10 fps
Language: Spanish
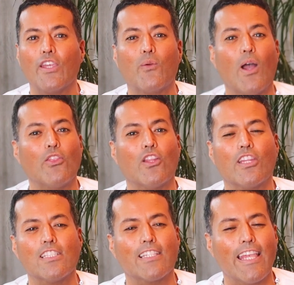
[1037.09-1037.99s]
Y
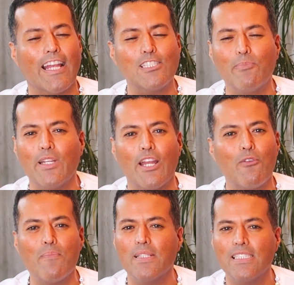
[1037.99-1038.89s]
cuando te quieras
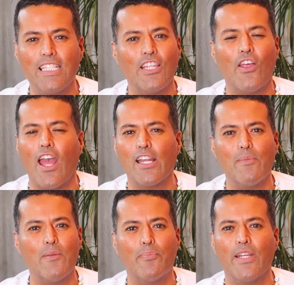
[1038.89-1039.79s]
poner un vestido de
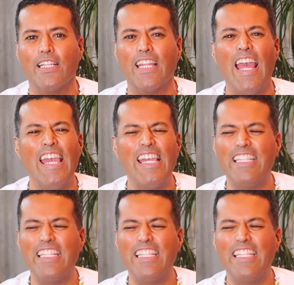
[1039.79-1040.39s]
animal print